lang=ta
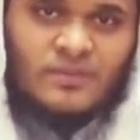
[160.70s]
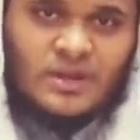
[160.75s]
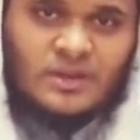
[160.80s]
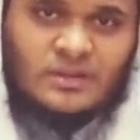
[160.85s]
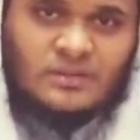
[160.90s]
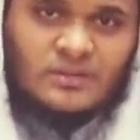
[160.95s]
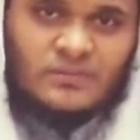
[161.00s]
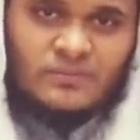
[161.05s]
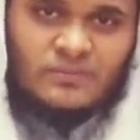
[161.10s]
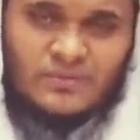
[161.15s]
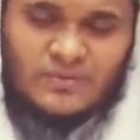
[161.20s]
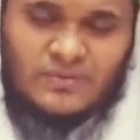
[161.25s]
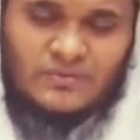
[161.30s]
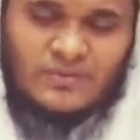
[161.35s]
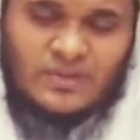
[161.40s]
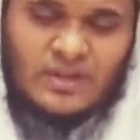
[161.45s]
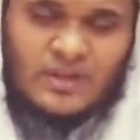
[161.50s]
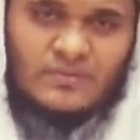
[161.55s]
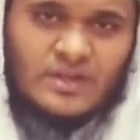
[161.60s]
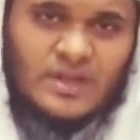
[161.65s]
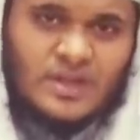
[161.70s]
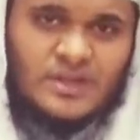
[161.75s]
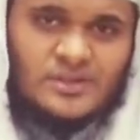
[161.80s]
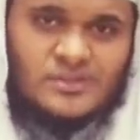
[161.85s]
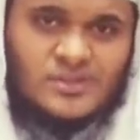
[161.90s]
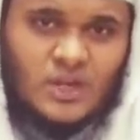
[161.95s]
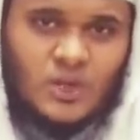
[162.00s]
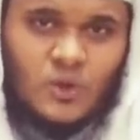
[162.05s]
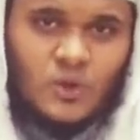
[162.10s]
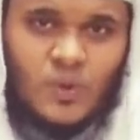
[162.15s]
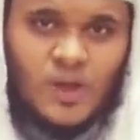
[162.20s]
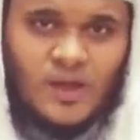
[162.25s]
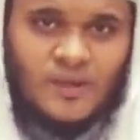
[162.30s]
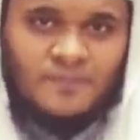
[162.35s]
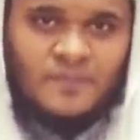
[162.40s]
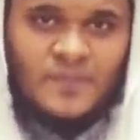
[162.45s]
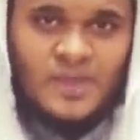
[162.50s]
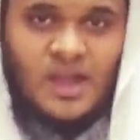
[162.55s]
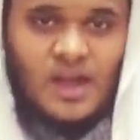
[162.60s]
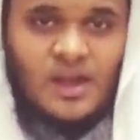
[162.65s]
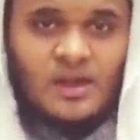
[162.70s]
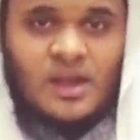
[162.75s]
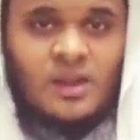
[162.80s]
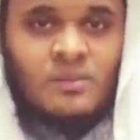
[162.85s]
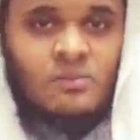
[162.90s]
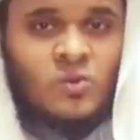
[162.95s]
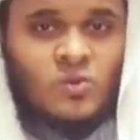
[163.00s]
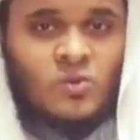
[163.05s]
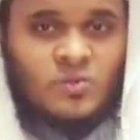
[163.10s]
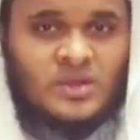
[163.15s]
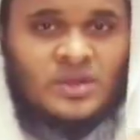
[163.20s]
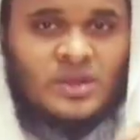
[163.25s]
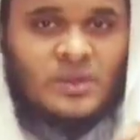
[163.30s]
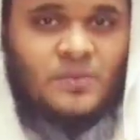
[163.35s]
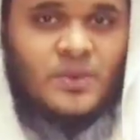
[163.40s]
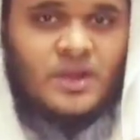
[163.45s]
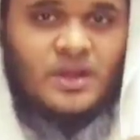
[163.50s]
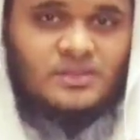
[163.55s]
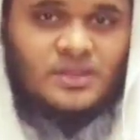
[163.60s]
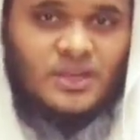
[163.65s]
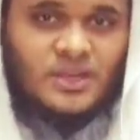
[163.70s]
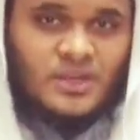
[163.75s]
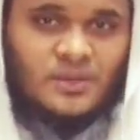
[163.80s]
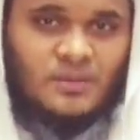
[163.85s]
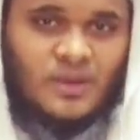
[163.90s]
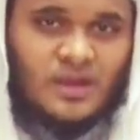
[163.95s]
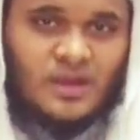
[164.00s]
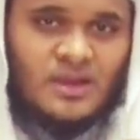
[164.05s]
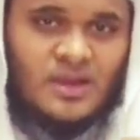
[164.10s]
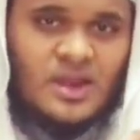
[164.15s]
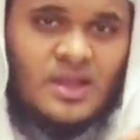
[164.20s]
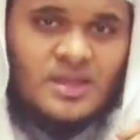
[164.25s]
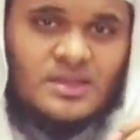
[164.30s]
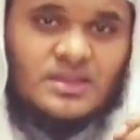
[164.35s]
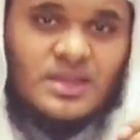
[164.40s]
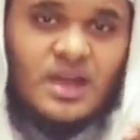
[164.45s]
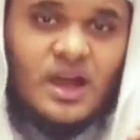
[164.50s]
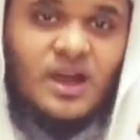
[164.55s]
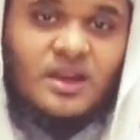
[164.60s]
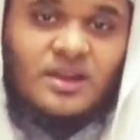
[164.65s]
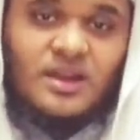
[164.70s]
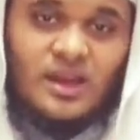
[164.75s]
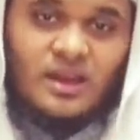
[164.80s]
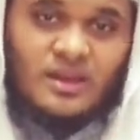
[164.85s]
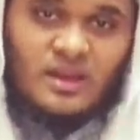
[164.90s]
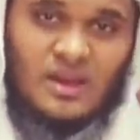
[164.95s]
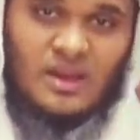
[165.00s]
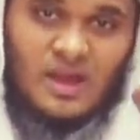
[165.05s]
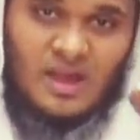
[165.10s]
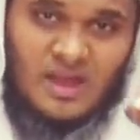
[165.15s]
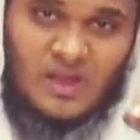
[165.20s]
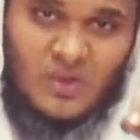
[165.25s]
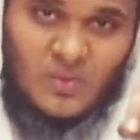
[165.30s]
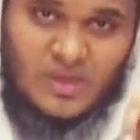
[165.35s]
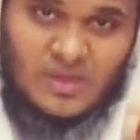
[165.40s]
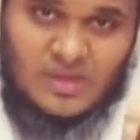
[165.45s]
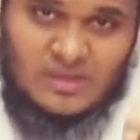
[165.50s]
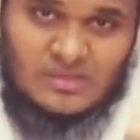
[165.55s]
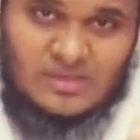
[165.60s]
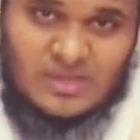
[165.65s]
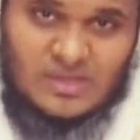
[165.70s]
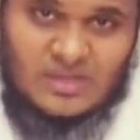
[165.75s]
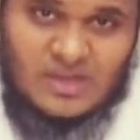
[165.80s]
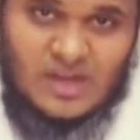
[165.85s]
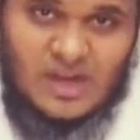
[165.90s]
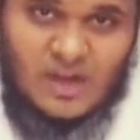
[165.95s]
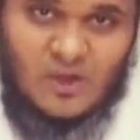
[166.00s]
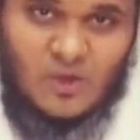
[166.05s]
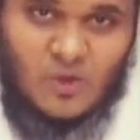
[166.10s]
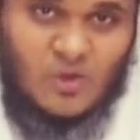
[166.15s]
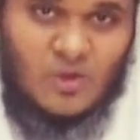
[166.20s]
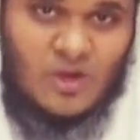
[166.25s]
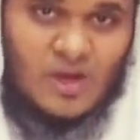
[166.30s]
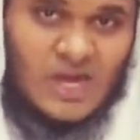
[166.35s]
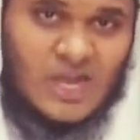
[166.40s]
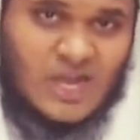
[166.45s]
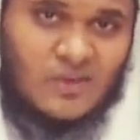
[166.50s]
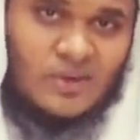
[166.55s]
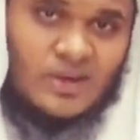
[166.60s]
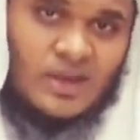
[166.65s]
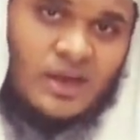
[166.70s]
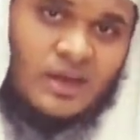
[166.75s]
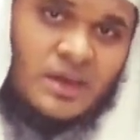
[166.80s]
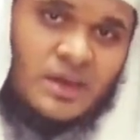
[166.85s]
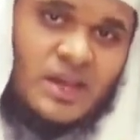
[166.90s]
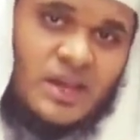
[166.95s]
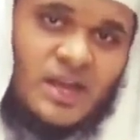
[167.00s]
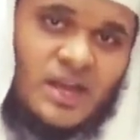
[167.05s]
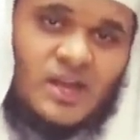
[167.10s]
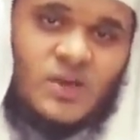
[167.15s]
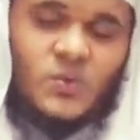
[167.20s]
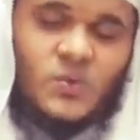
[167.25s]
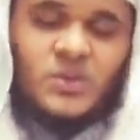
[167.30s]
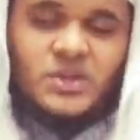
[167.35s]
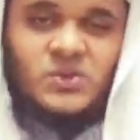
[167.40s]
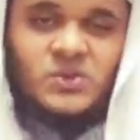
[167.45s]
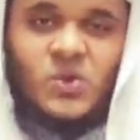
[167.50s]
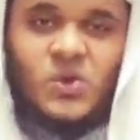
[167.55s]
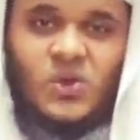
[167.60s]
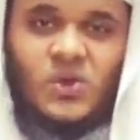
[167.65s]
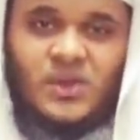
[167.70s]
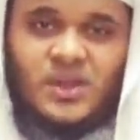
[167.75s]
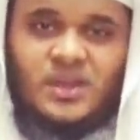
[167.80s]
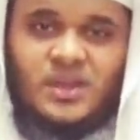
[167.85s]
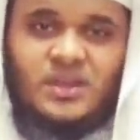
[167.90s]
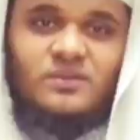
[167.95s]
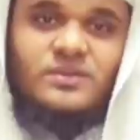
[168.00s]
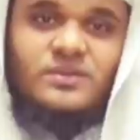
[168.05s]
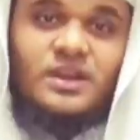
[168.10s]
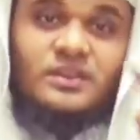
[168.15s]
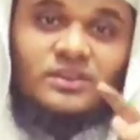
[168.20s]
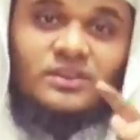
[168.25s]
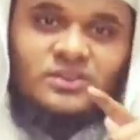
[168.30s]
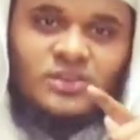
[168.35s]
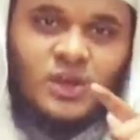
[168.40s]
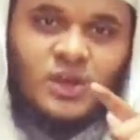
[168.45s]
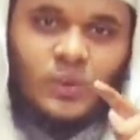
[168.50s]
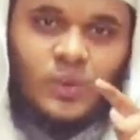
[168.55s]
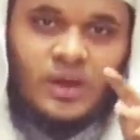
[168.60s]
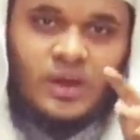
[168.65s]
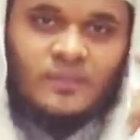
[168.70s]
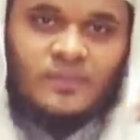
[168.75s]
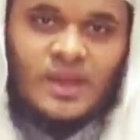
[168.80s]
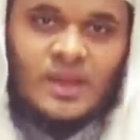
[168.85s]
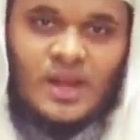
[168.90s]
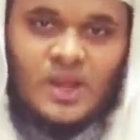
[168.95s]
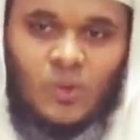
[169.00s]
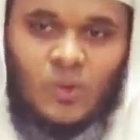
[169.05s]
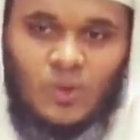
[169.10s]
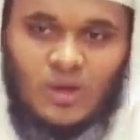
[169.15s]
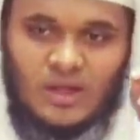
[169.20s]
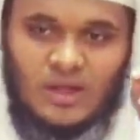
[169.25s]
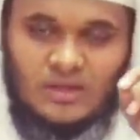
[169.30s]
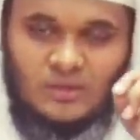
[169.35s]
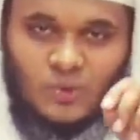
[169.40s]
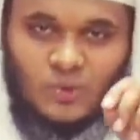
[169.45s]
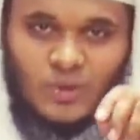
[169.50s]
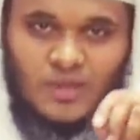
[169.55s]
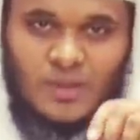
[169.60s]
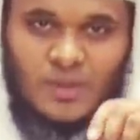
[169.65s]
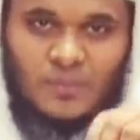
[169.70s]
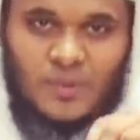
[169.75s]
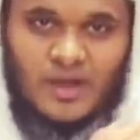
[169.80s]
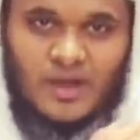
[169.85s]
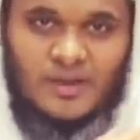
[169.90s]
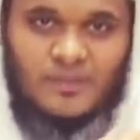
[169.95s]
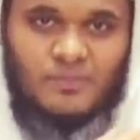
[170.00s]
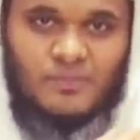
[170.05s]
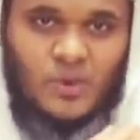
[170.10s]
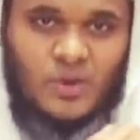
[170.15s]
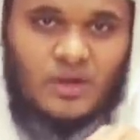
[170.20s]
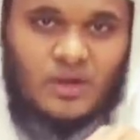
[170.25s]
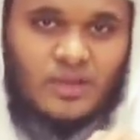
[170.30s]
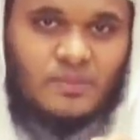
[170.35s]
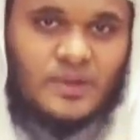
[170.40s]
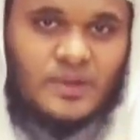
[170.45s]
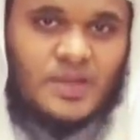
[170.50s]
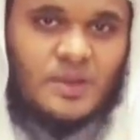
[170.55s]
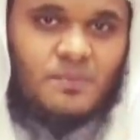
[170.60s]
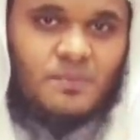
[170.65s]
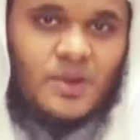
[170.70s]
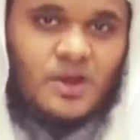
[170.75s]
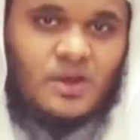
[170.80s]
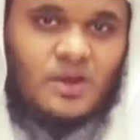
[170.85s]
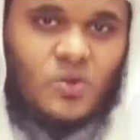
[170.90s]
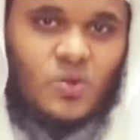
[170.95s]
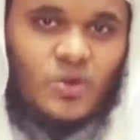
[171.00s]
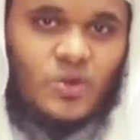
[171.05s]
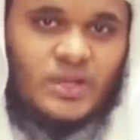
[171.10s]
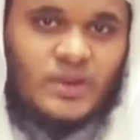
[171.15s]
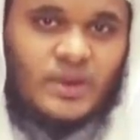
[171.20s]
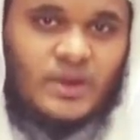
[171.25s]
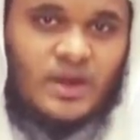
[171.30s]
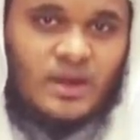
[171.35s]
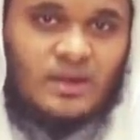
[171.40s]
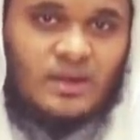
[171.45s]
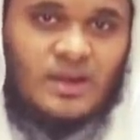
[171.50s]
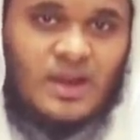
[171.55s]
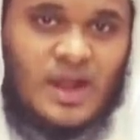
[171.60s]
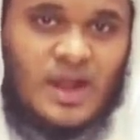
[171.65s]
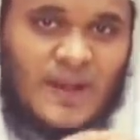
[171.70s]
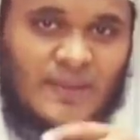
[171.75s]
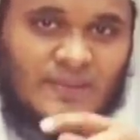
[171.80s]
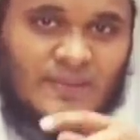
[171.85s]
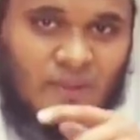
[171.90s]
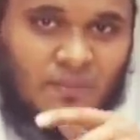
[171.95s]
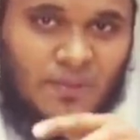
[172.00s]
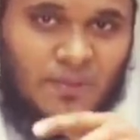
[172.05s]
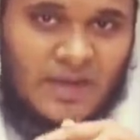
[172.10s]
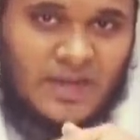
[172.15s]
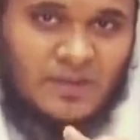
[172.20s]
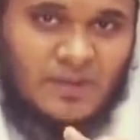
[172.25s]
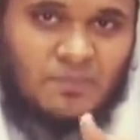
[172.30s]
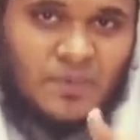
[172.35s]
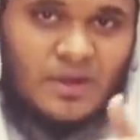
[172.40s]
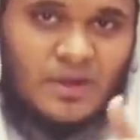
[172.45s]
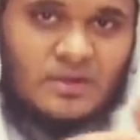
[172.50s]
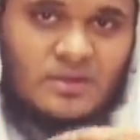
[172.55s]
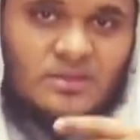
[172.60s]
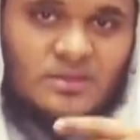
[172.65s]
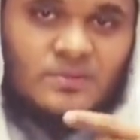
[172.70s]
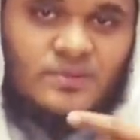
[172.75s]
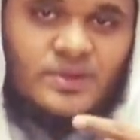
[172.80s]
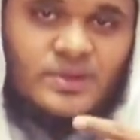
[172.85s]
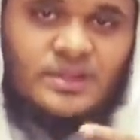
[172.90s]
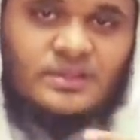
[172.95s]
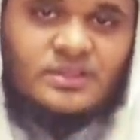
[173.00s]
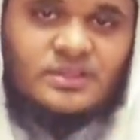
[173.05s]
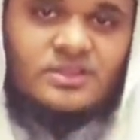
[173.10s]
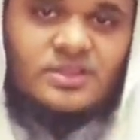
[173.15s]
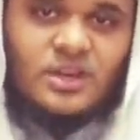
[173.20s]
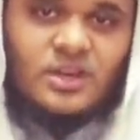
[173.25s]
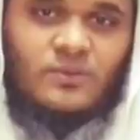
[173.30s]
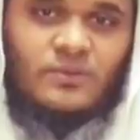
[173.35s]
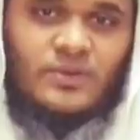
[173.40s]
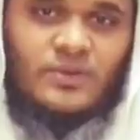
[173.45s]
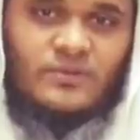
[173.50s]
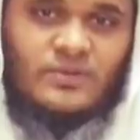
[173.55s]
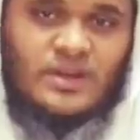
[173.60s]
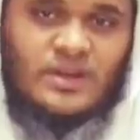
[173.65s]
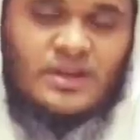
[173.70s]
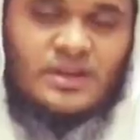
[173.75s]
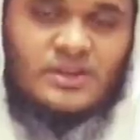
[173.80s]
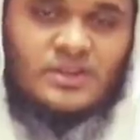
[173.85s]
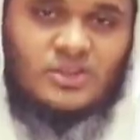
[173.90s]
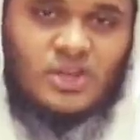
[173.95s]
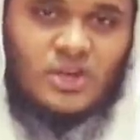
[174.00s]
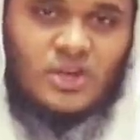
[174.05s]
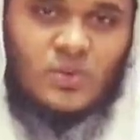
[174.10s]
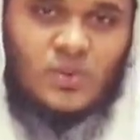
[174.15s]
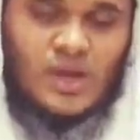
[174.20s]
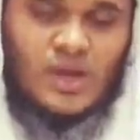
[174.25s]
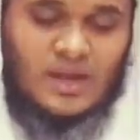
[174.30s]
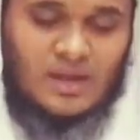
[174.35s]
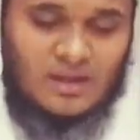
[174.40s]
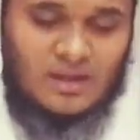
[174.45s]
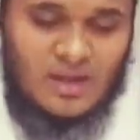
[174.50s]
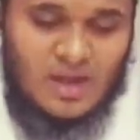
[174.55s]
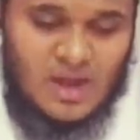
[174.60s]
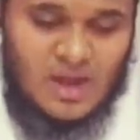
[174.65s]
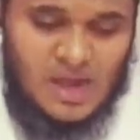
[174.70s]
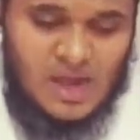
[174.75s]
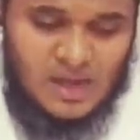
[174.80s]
விரைந்து விரண்டு செல்லுவான் ஆனால் மூமின் எப்படி தெரியுமா யார் அல்லாஹுவை அஞ்சுகிறானோ அவன் அல்லாஹுவை நோக்கி விரைந்து செல்வான் உலகத்துடைய படைப்புகளை பயப்படக்கூடியவர்கள் அந்த படைப்பிலிருந்து விரைந்து செல் விரண்டு சொல்லுவார்கள்